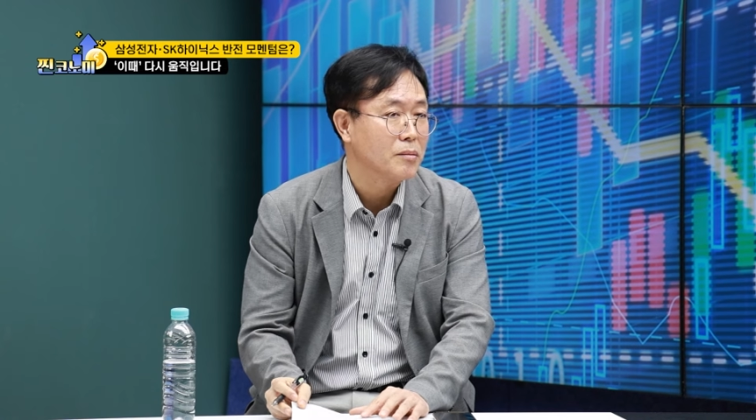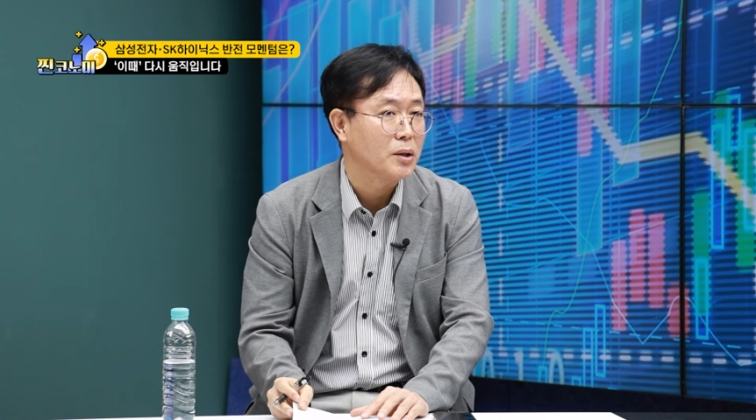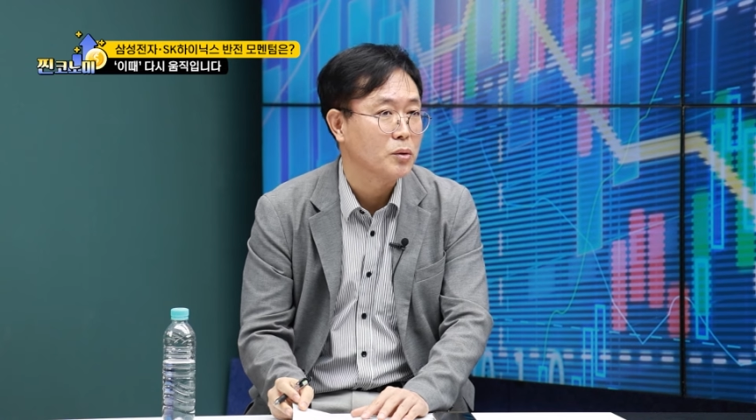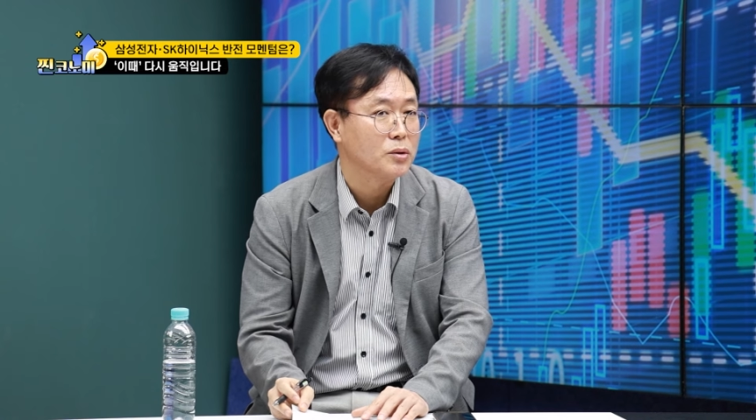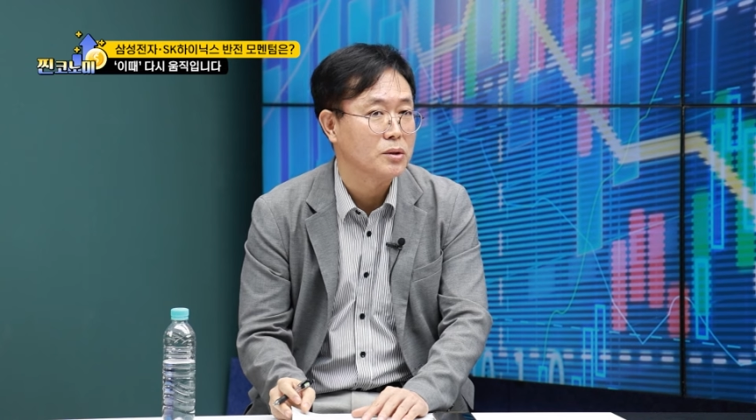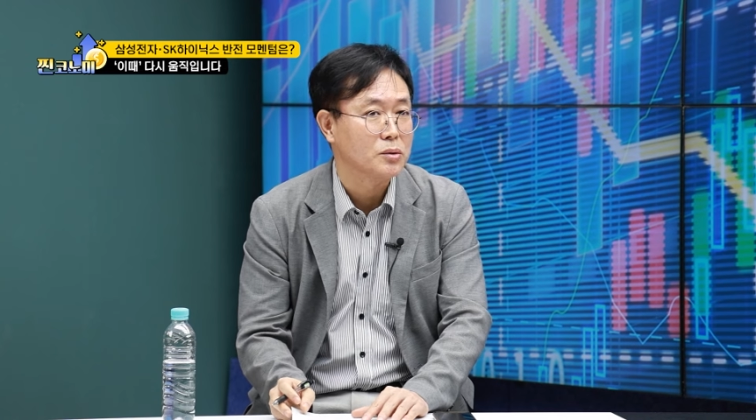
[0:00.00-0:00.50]

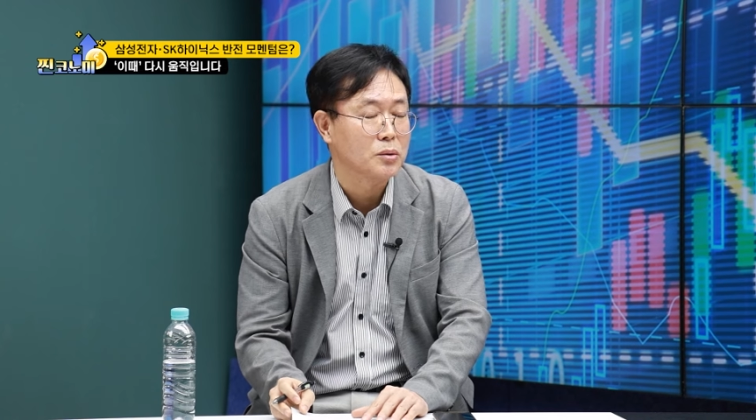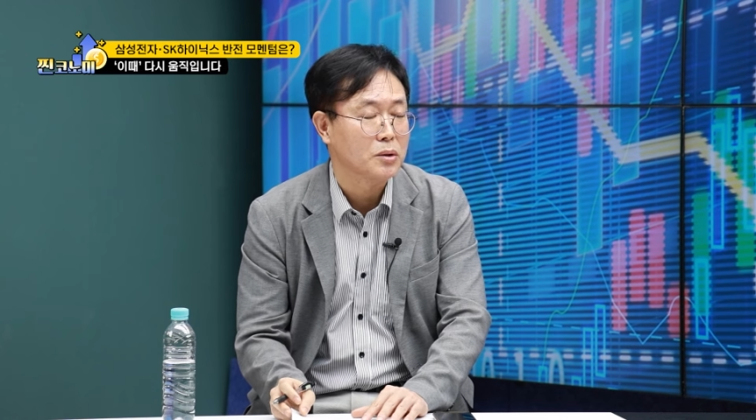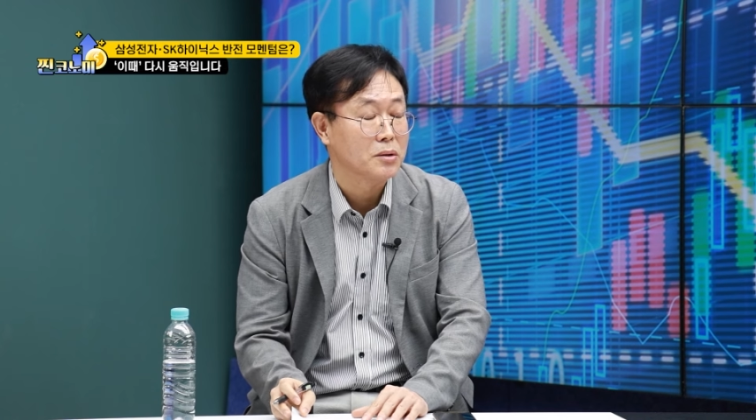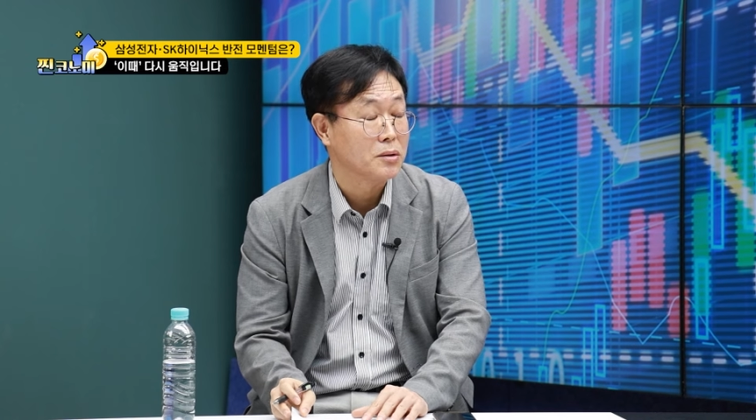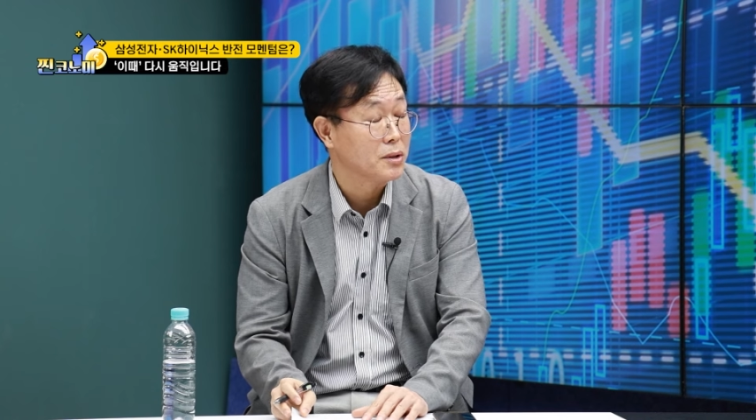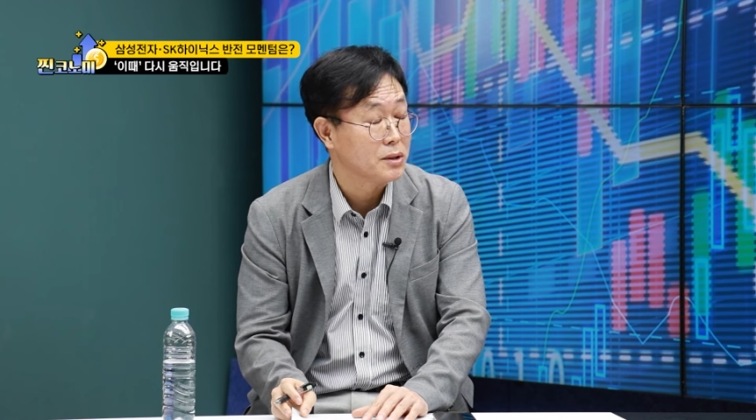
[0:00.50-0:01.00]
반도체 쪽이
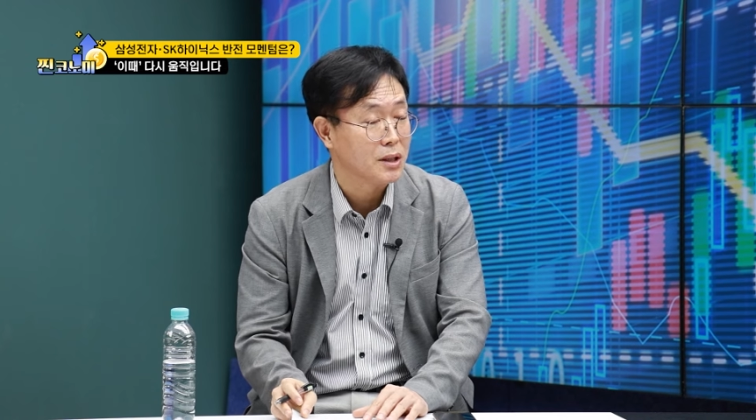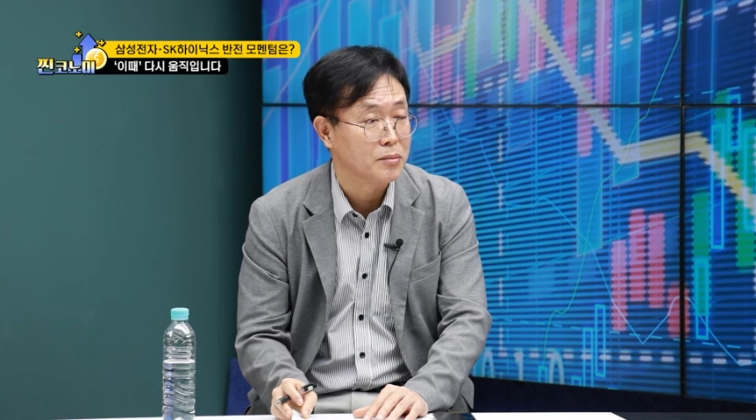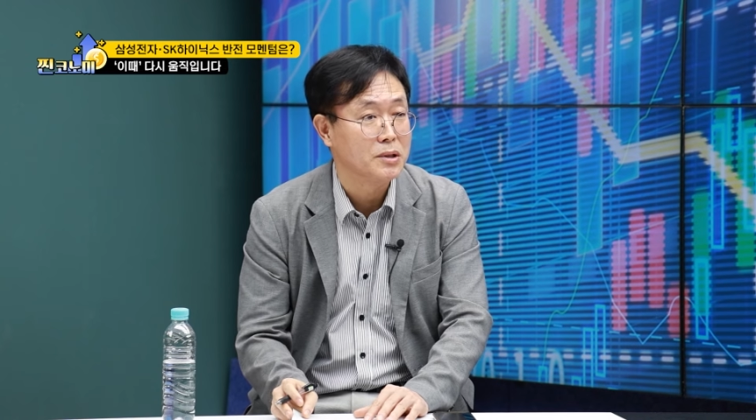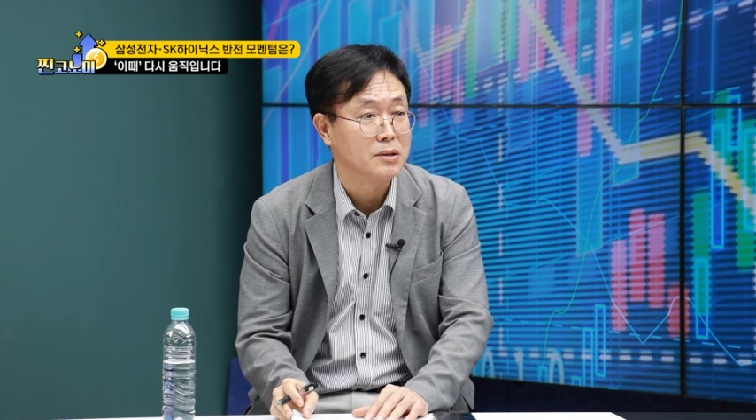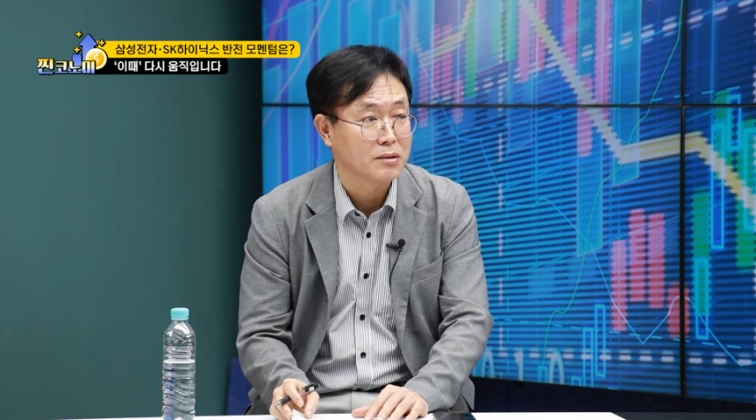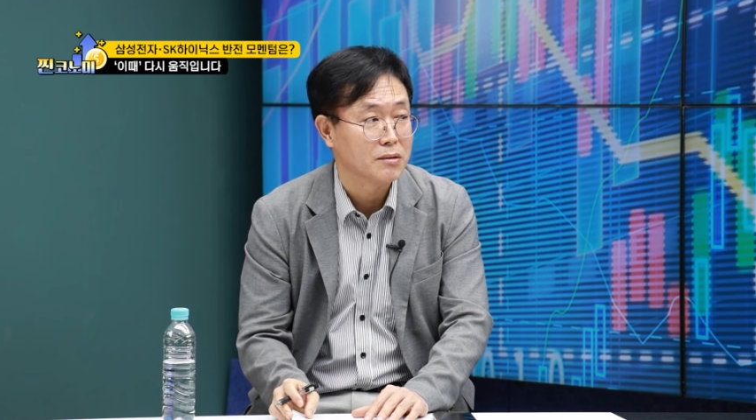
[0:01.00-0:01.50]
그렇게
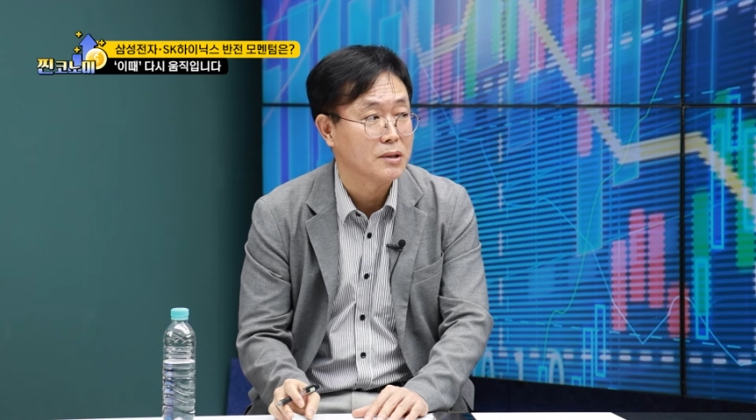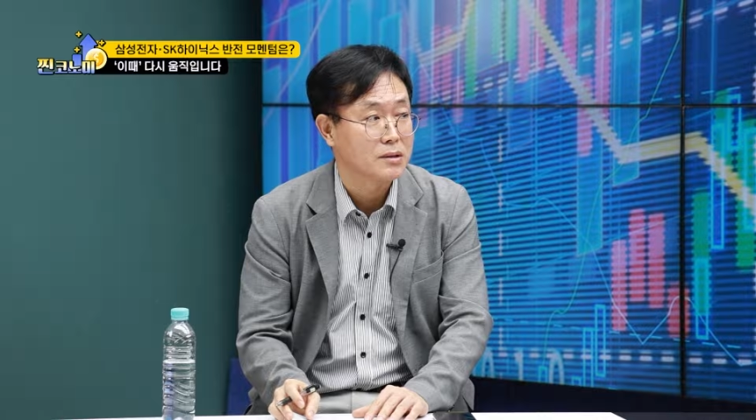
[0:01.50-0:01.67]
재미있을 것